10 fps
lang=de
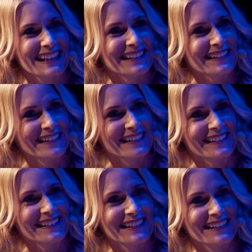Ist das,
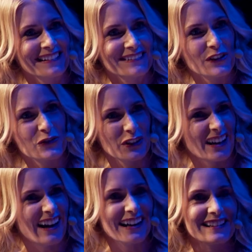ist das so
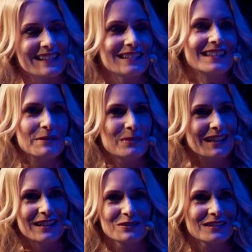eine
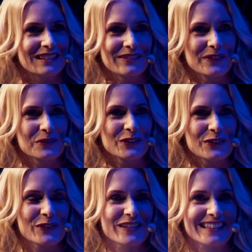Hassliebe oder was
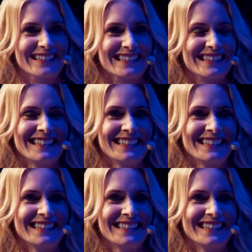würdest du sagen?